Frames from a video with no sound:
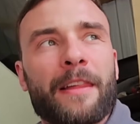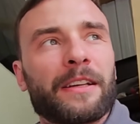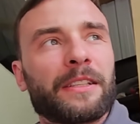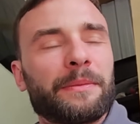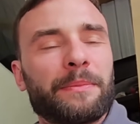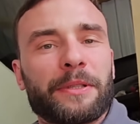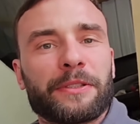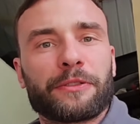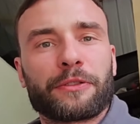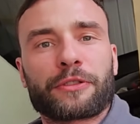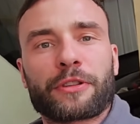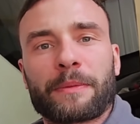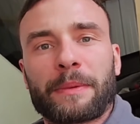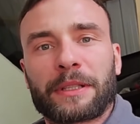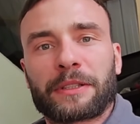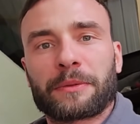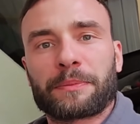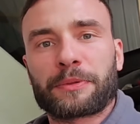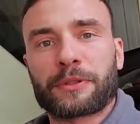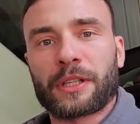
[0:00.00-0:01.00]
i będzie
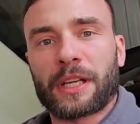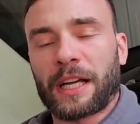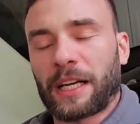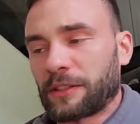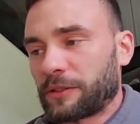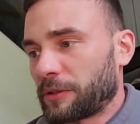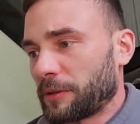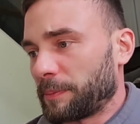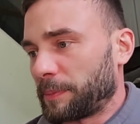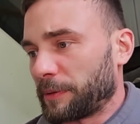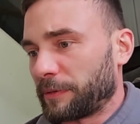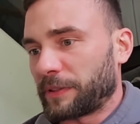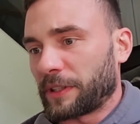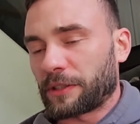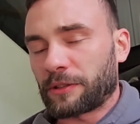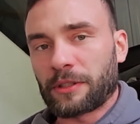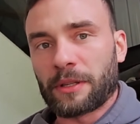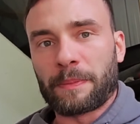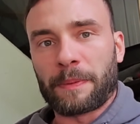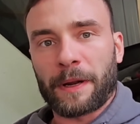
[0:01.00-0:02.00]
trzeba to przejechać tą
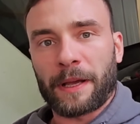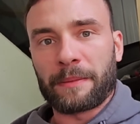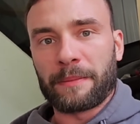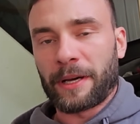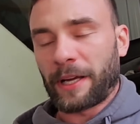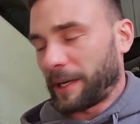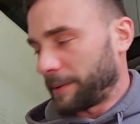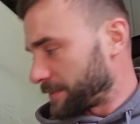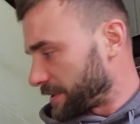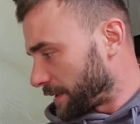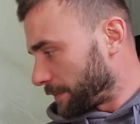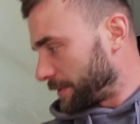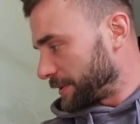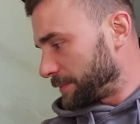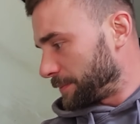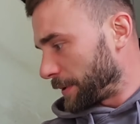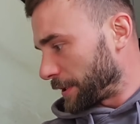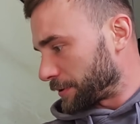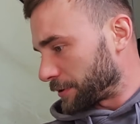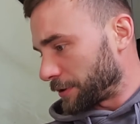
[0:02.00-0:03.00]
powierzchnię primerem,
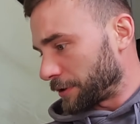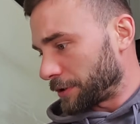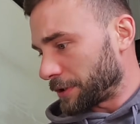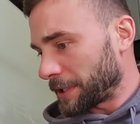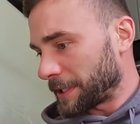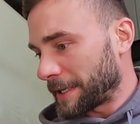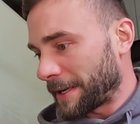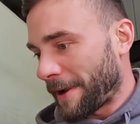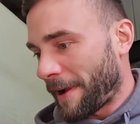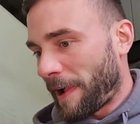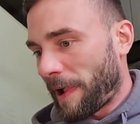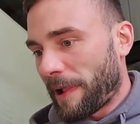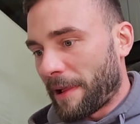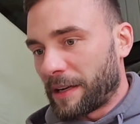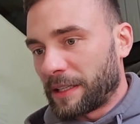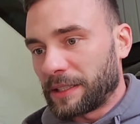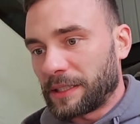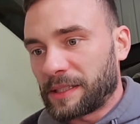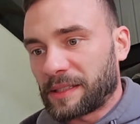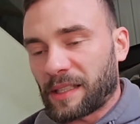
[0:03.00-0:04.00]
zabezpieczyć
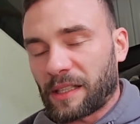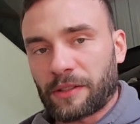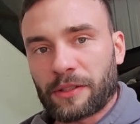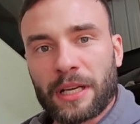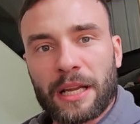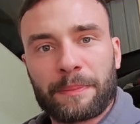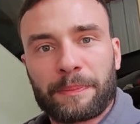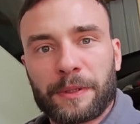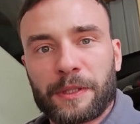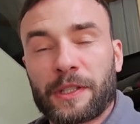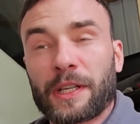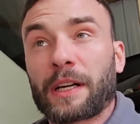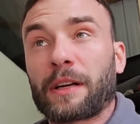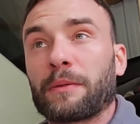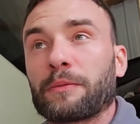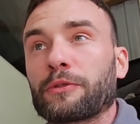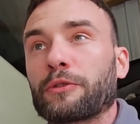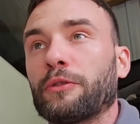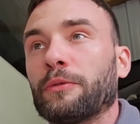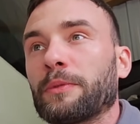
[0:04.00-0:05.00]
i zaślepić
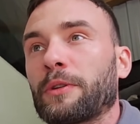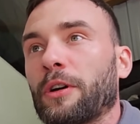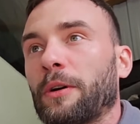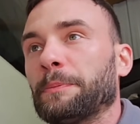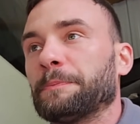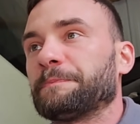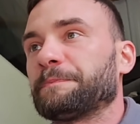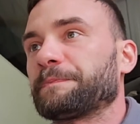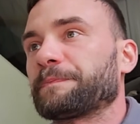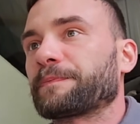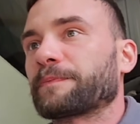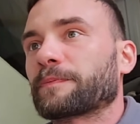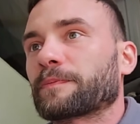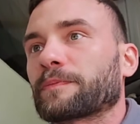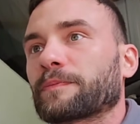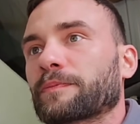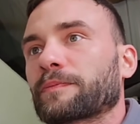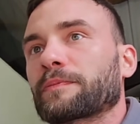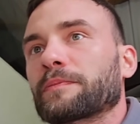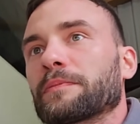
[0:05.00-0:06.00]
jakąś gumką.
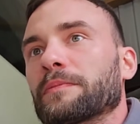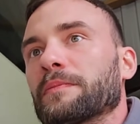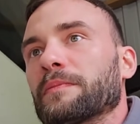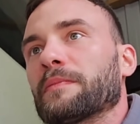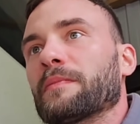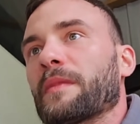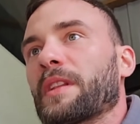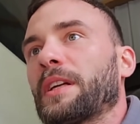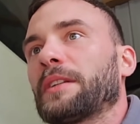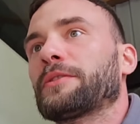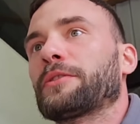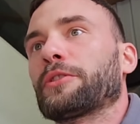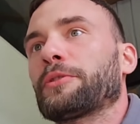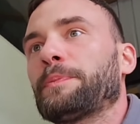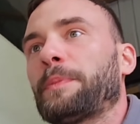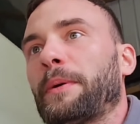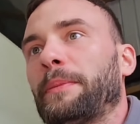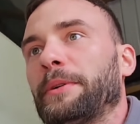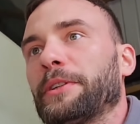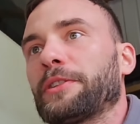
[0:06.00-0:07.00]
Coś
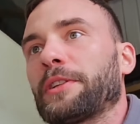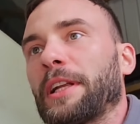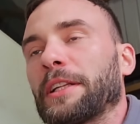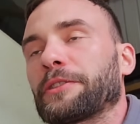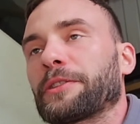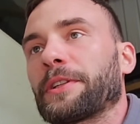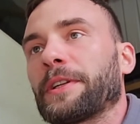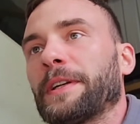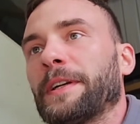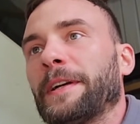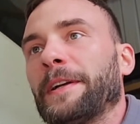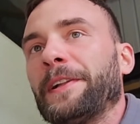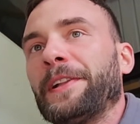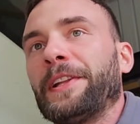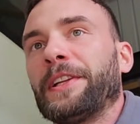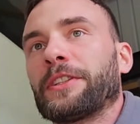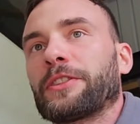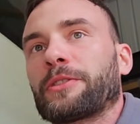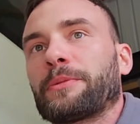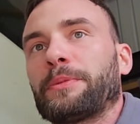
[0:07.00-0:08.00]
pomyśleć,
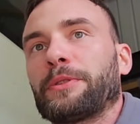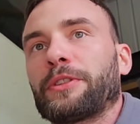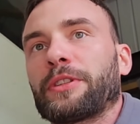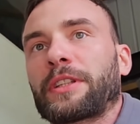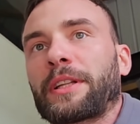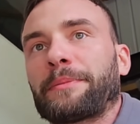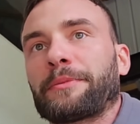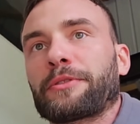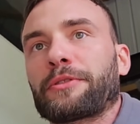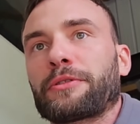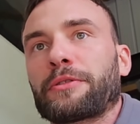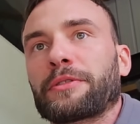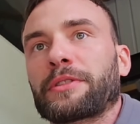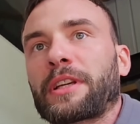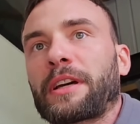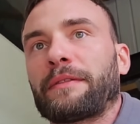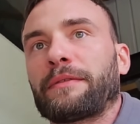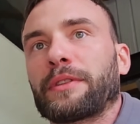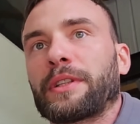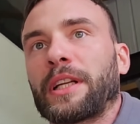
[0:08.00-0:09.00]
żeby się tam do
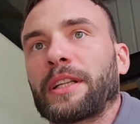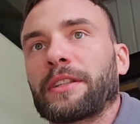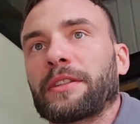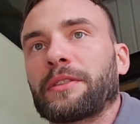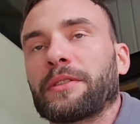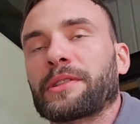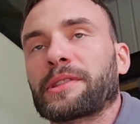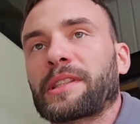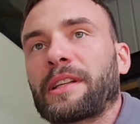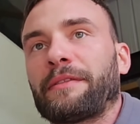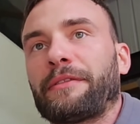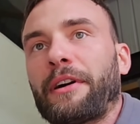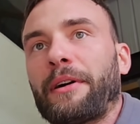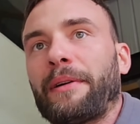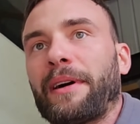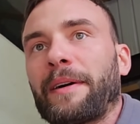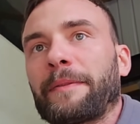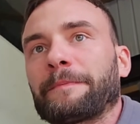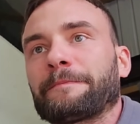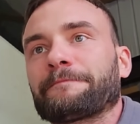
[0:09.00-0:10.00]
środka woda nie
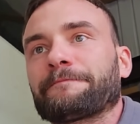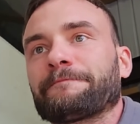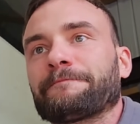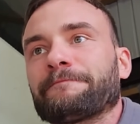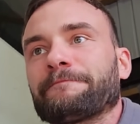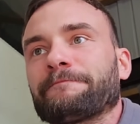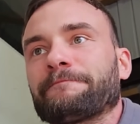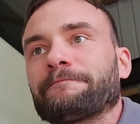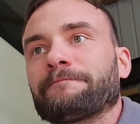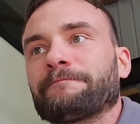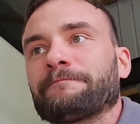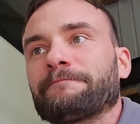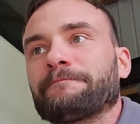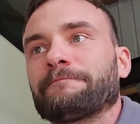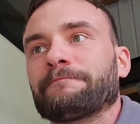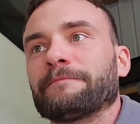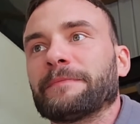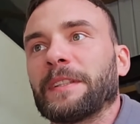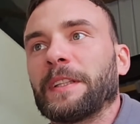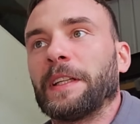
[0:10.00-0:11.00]
dostawała.
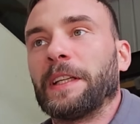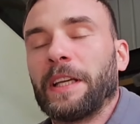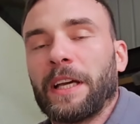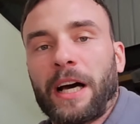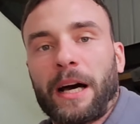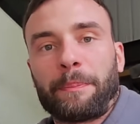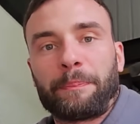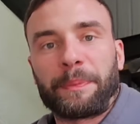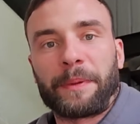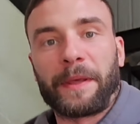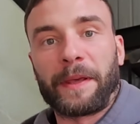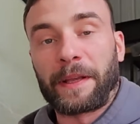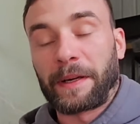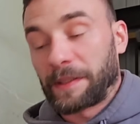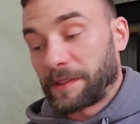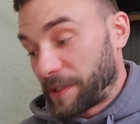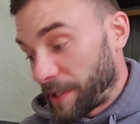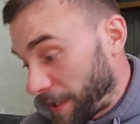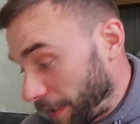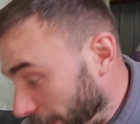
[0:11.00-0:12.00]
Ja
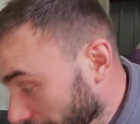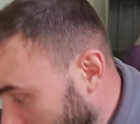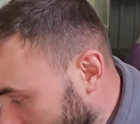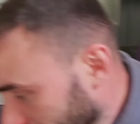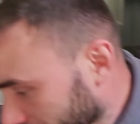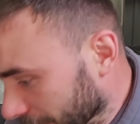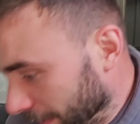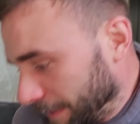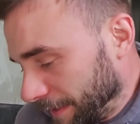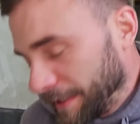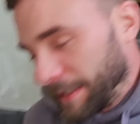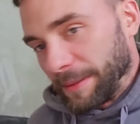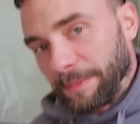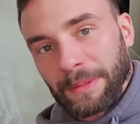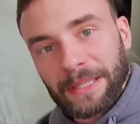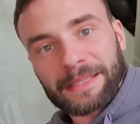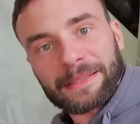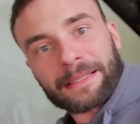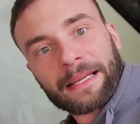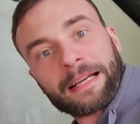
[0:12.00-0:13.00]
pierdzielę.
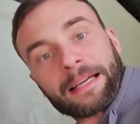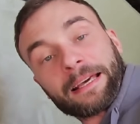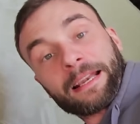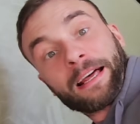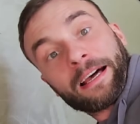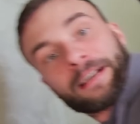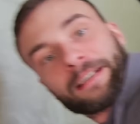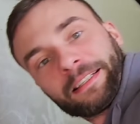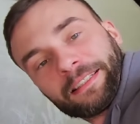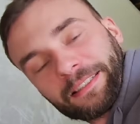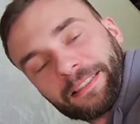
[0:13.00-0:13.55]
Masakra.